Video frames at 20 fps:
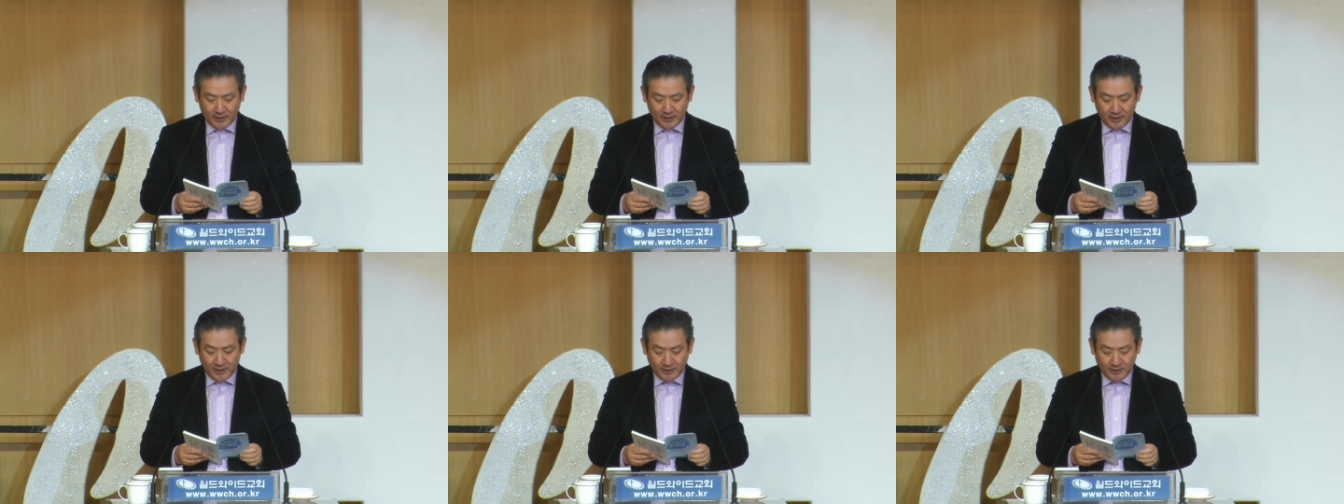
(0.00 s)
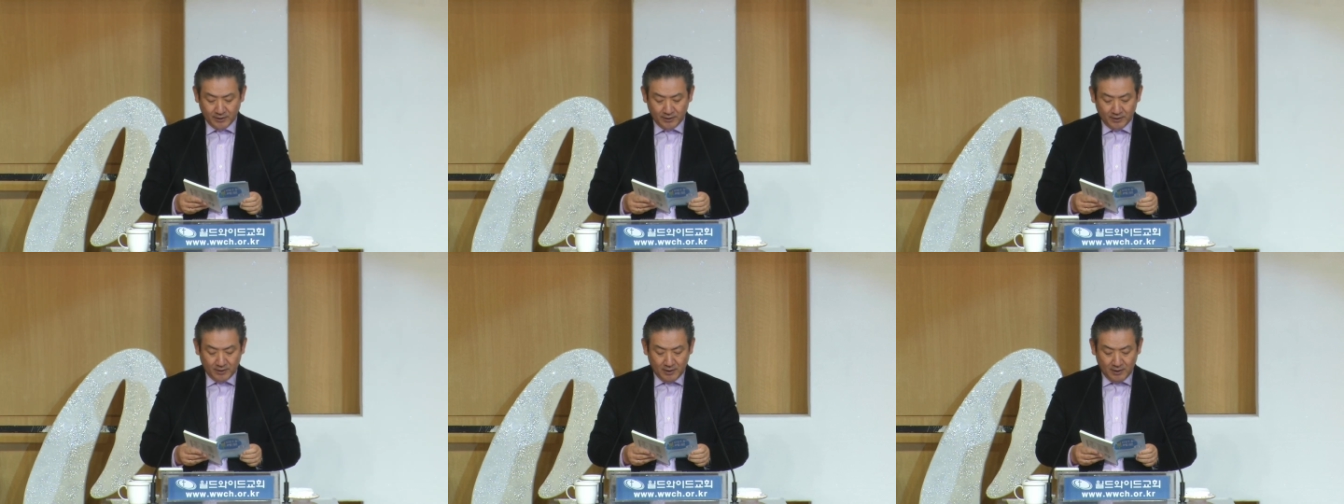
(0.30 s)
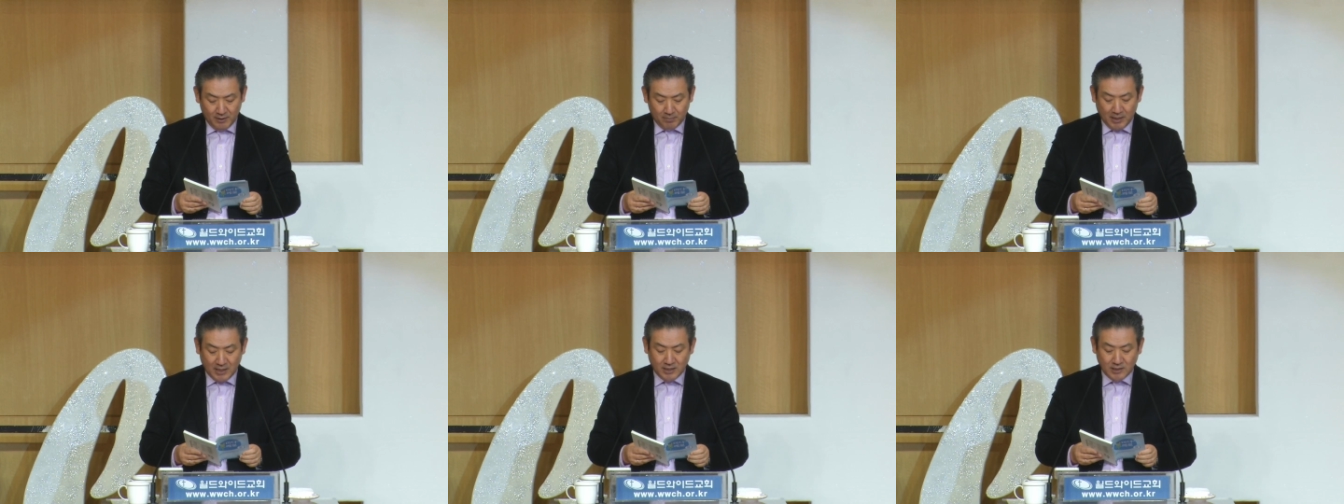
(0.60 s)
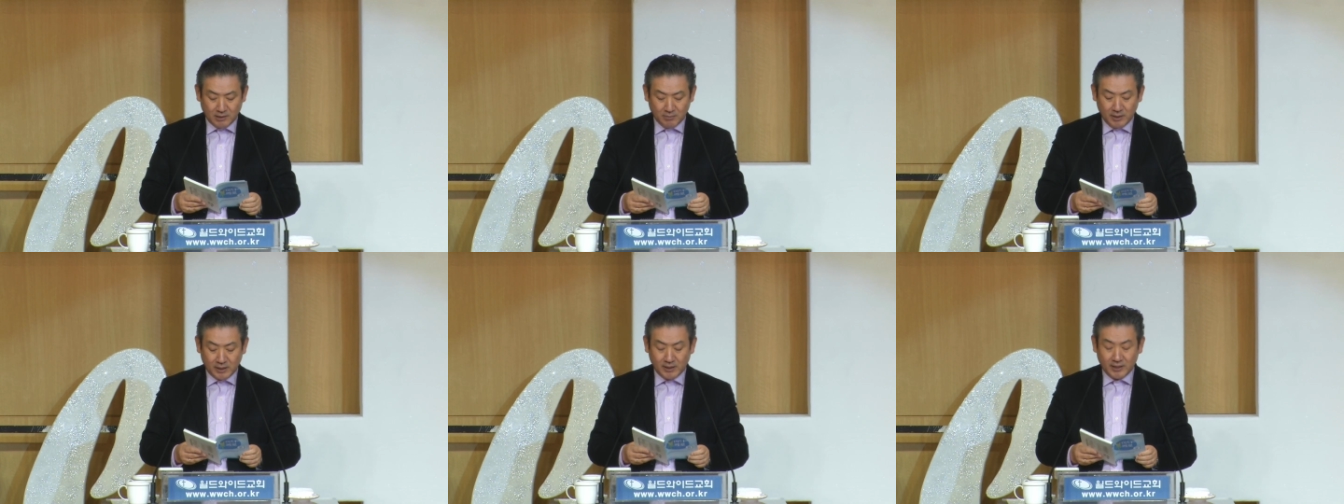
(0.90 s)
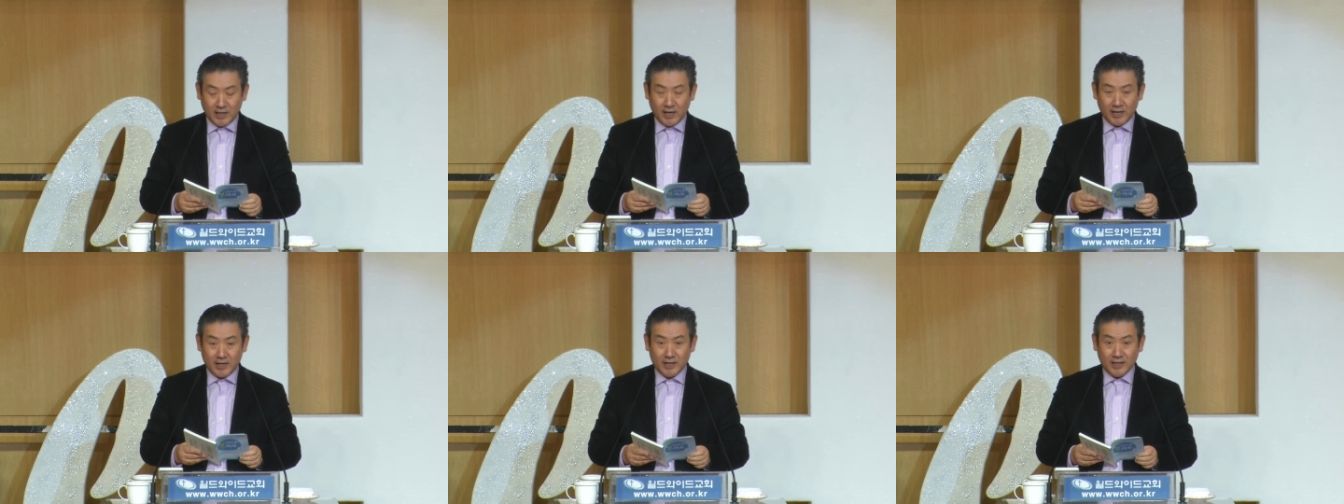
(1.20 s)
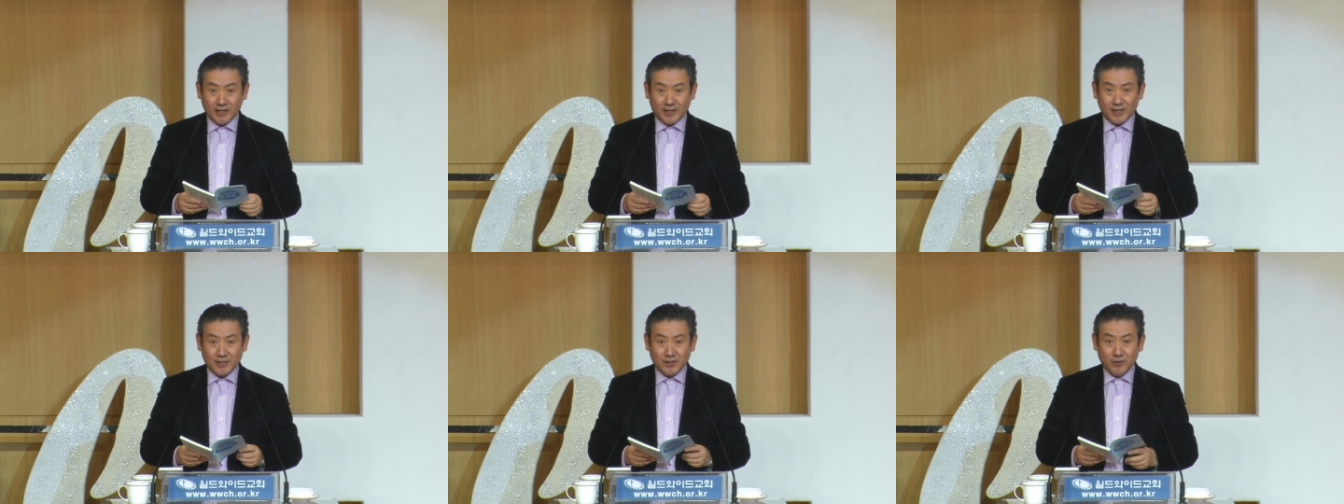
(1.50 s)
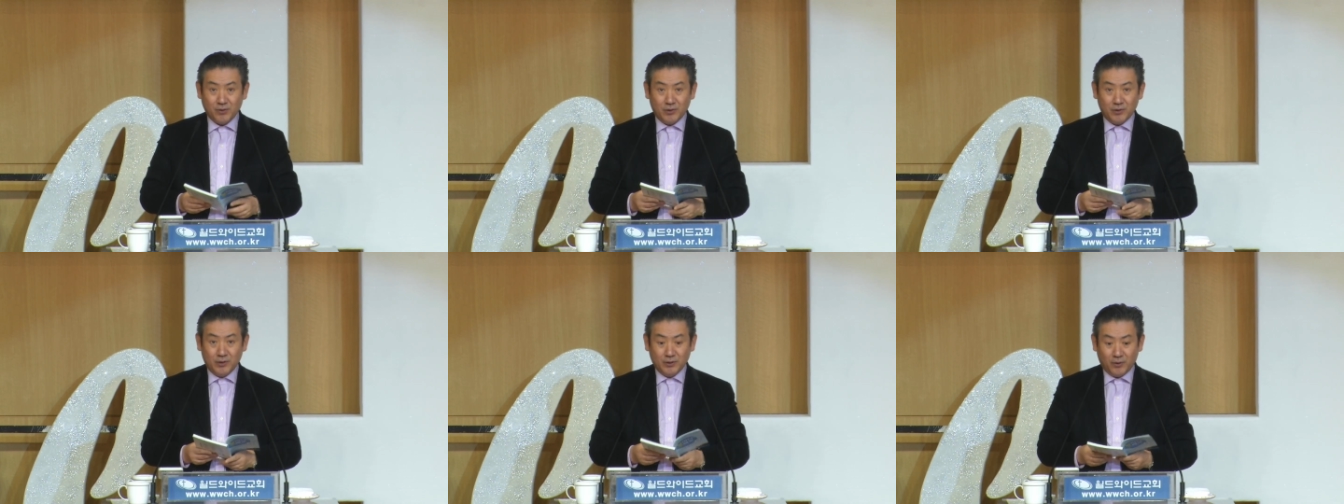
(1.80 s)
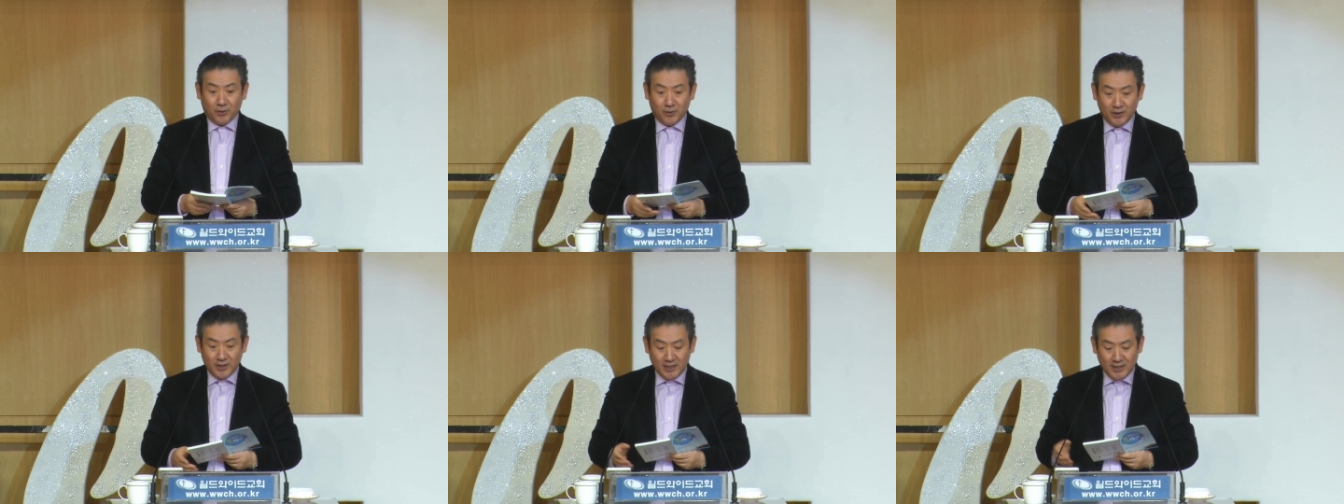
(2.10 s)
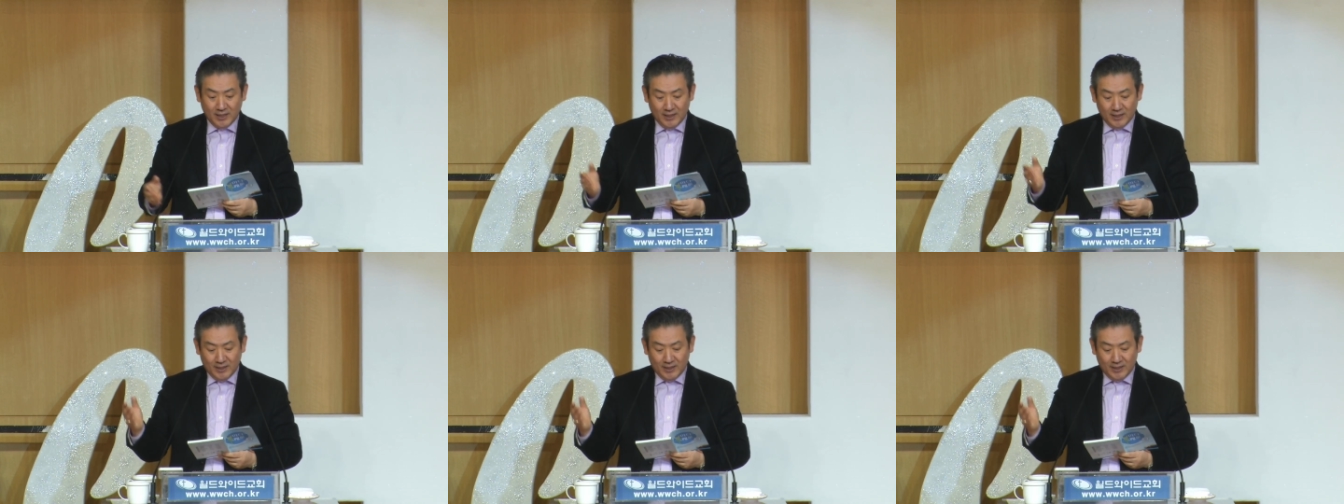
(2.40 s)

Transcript: 그래서 말씀하신 하나님께서 오늘도